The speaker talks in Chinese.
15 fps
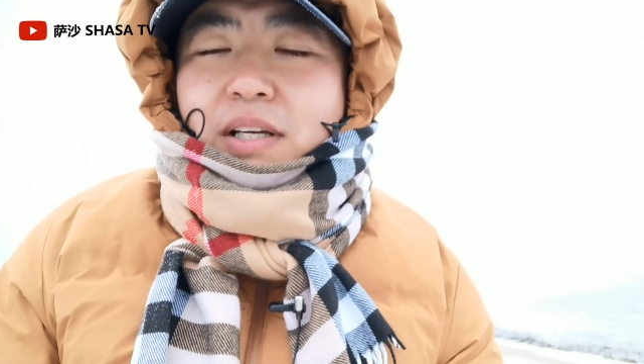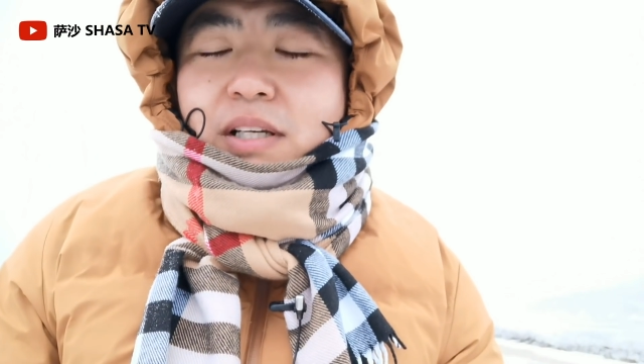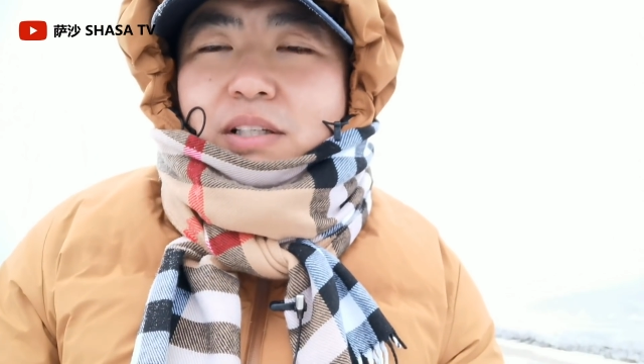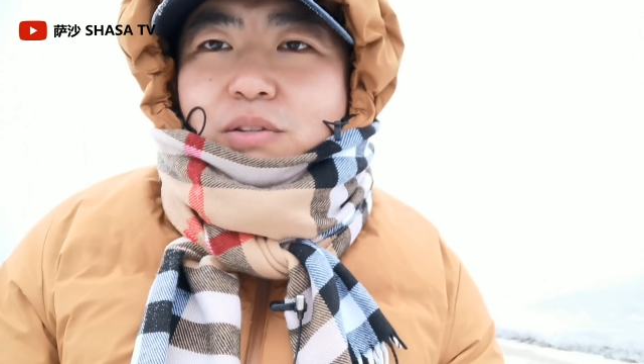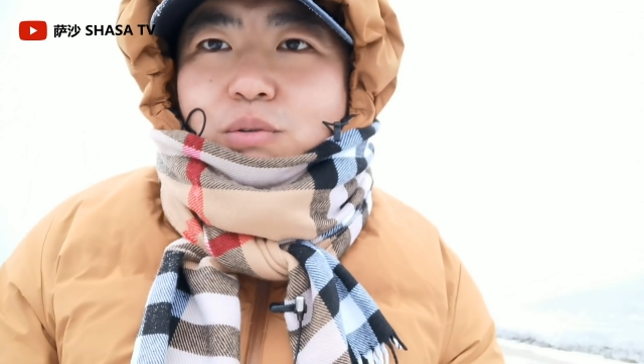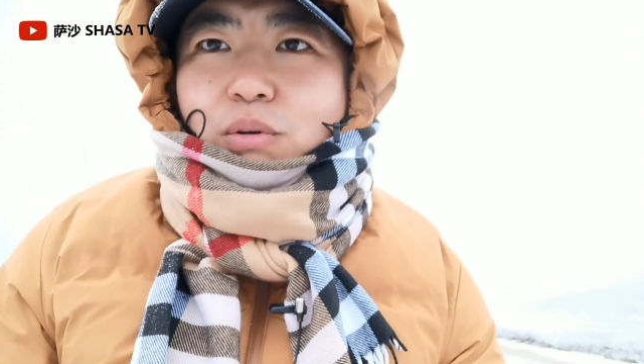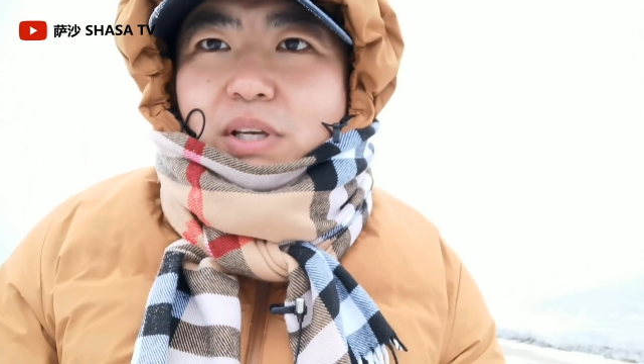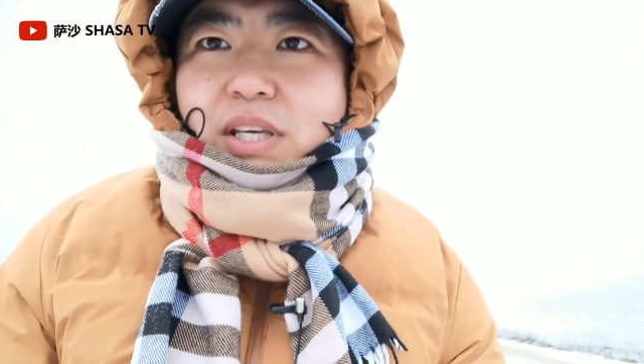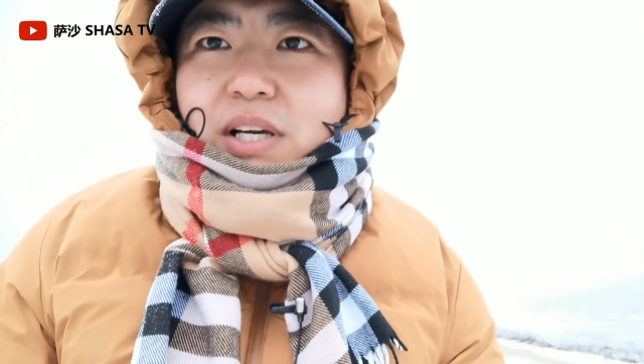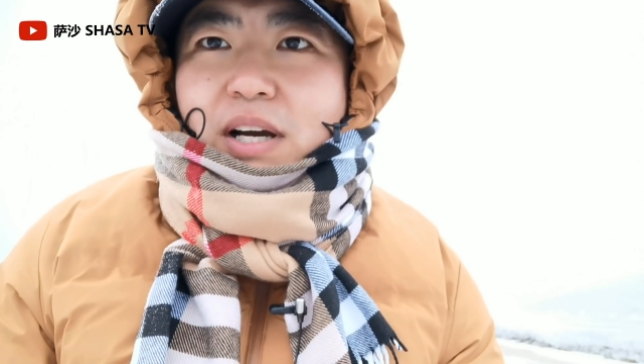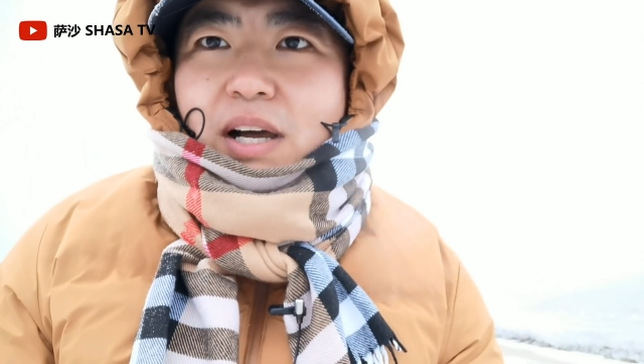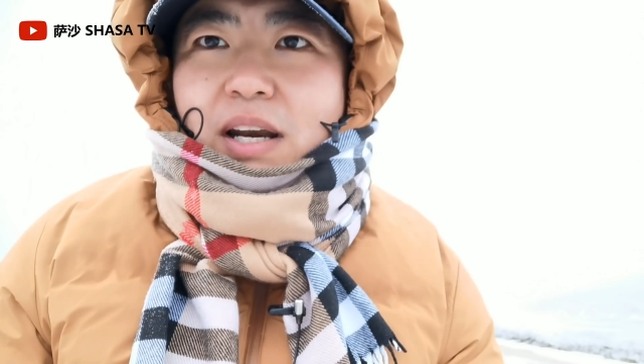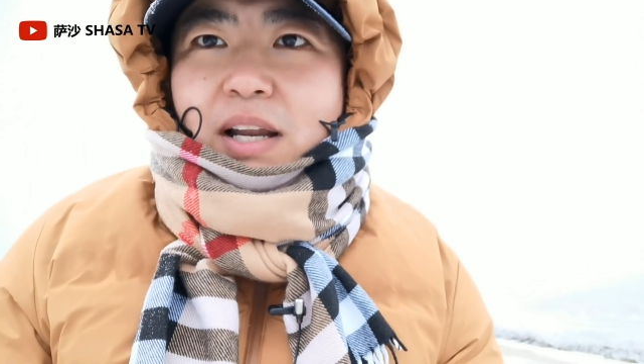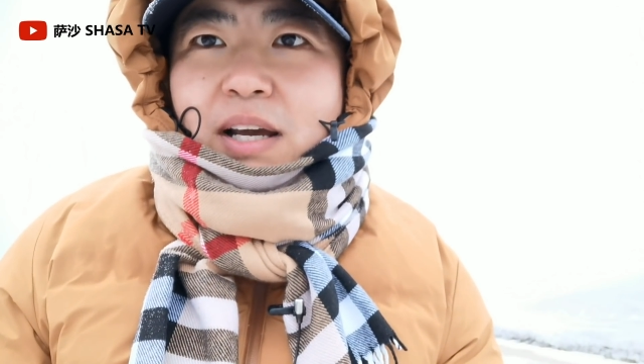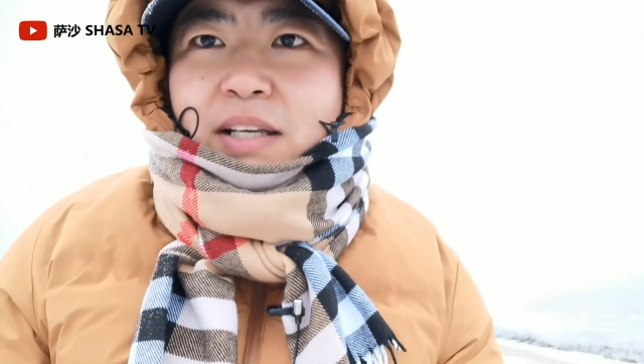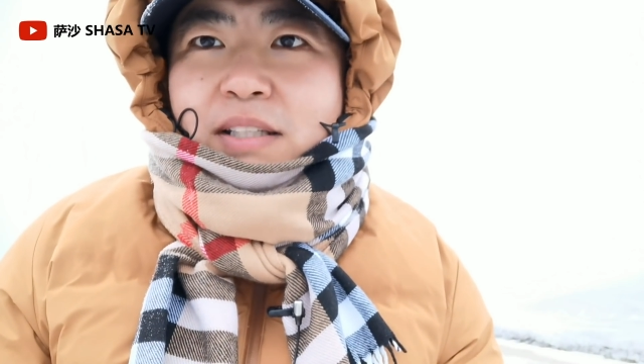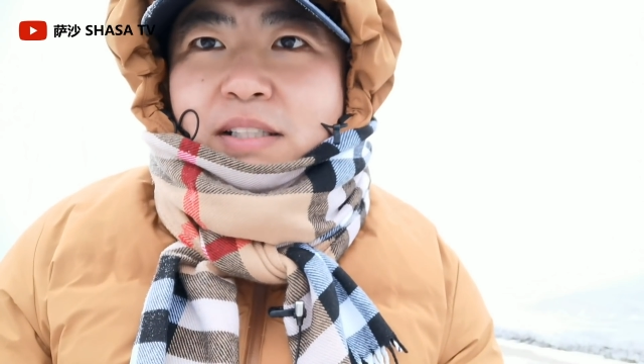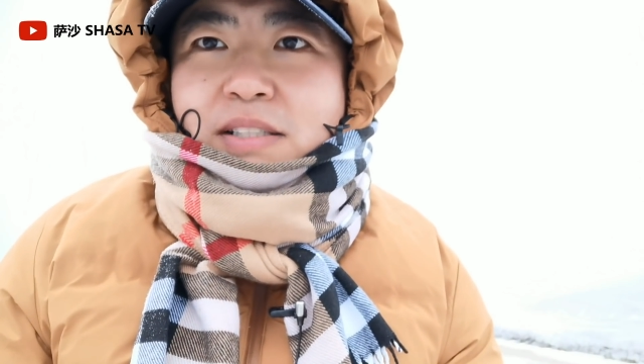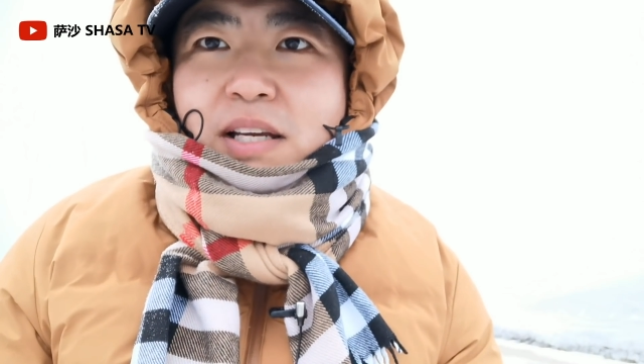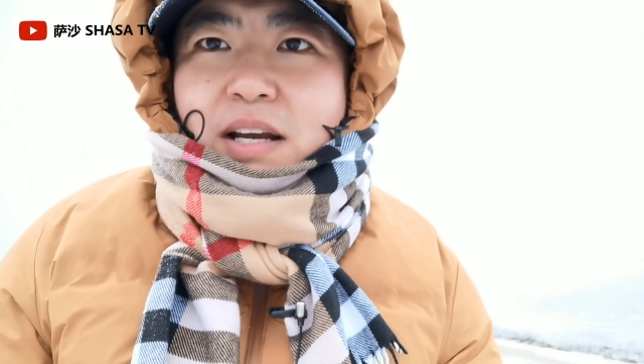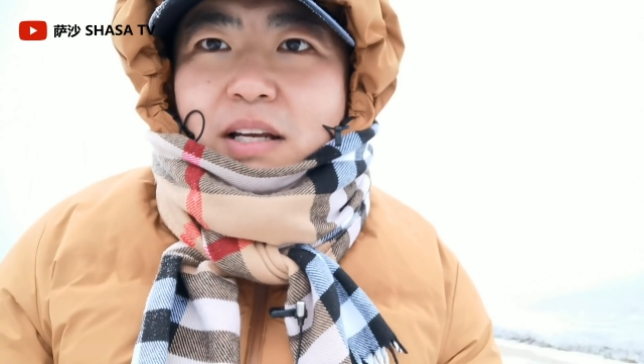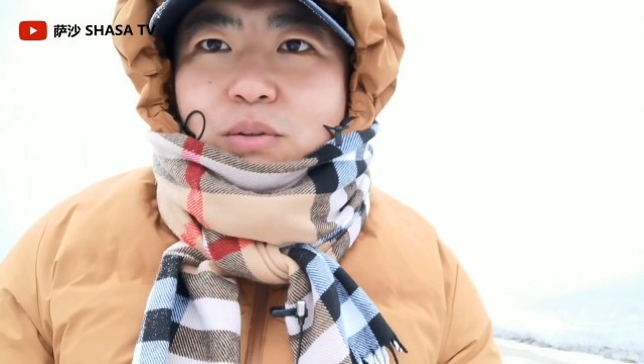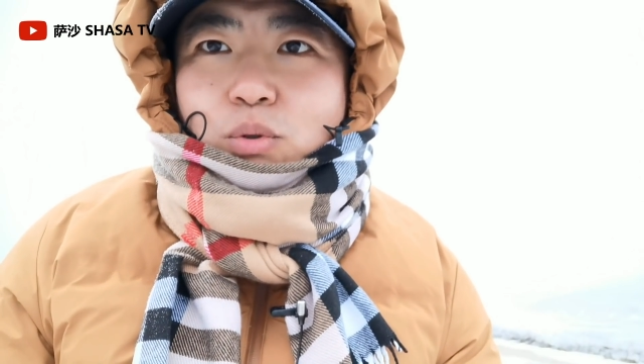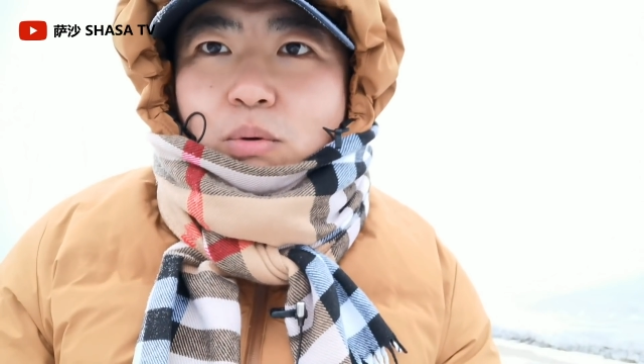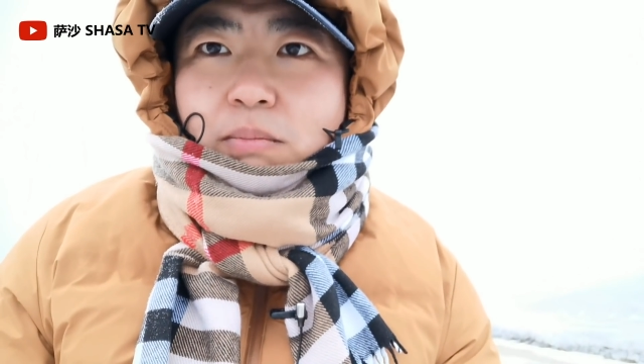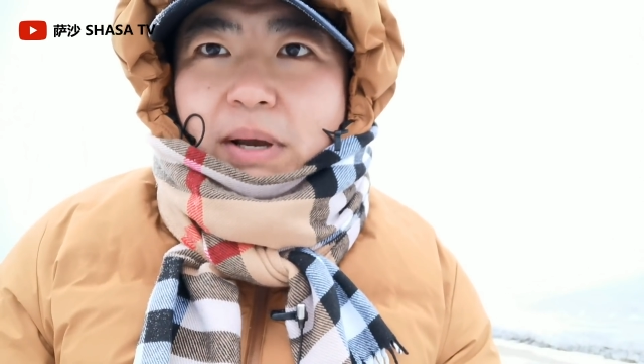所以看来呢，在东北